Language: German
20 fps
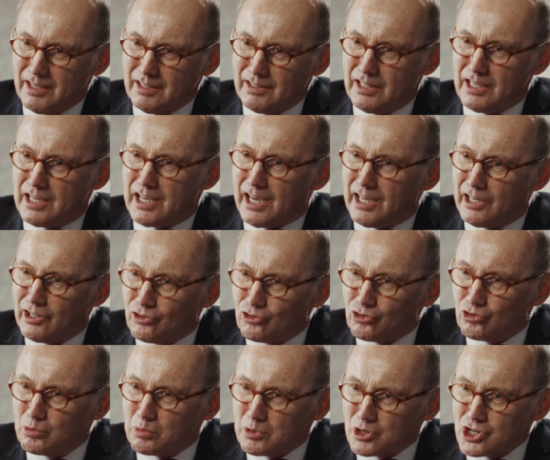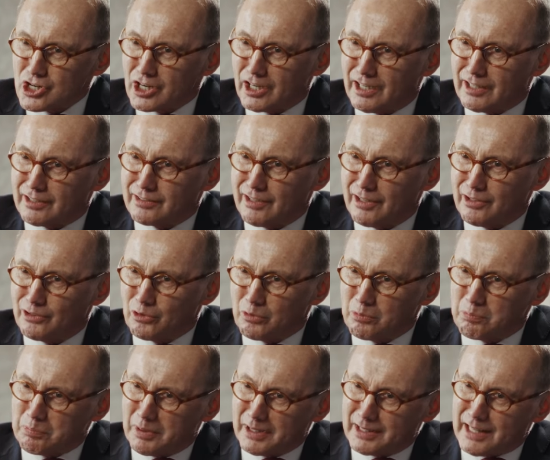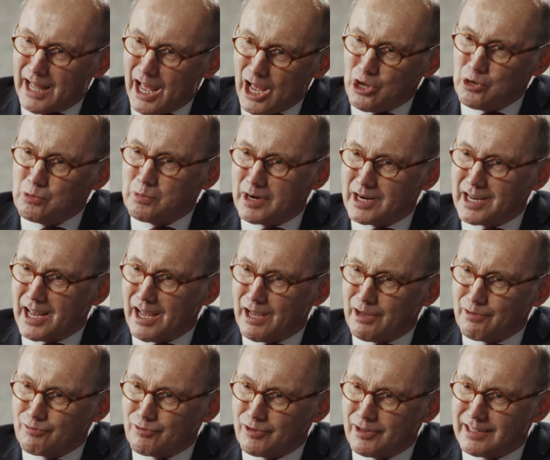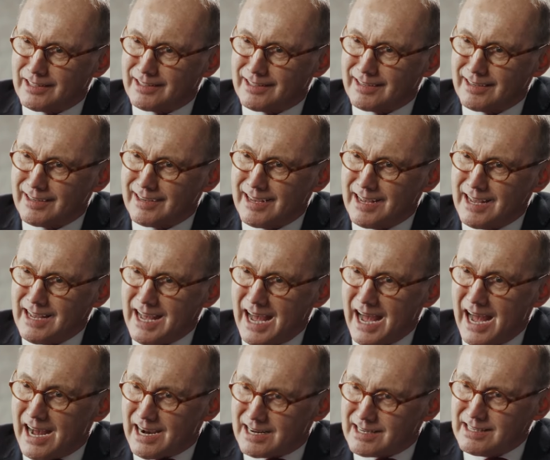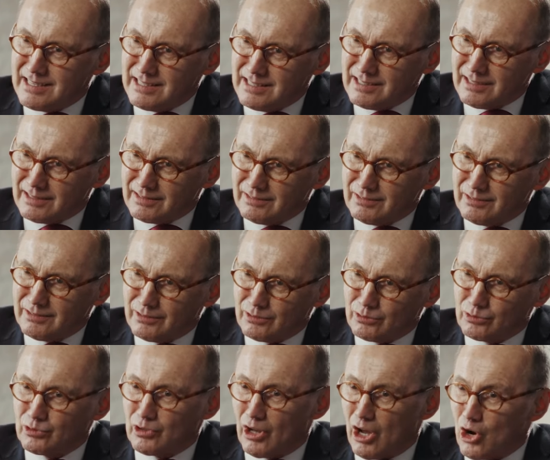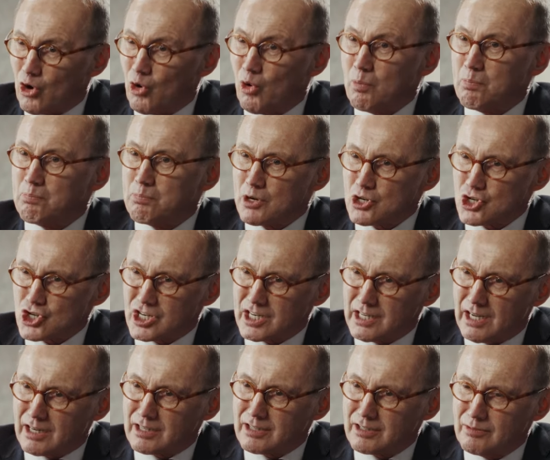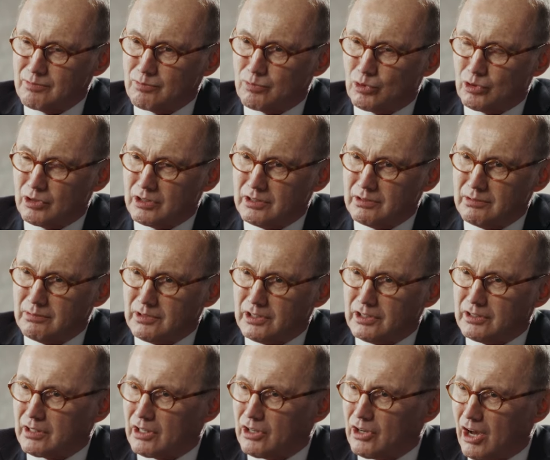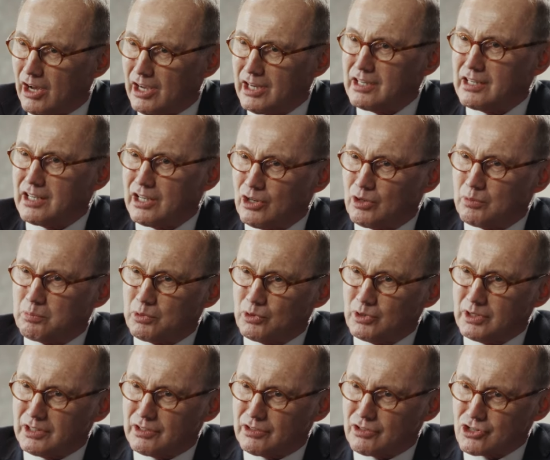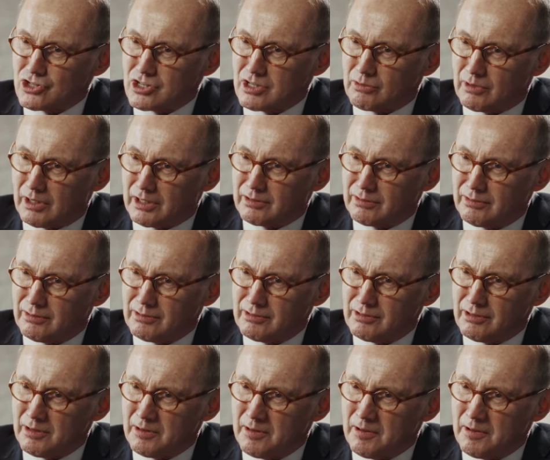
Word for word: die grenzüberschreitend und parteiübergreifend agieren und Europa stärken wollen in der neuen geopolitischen Ordnung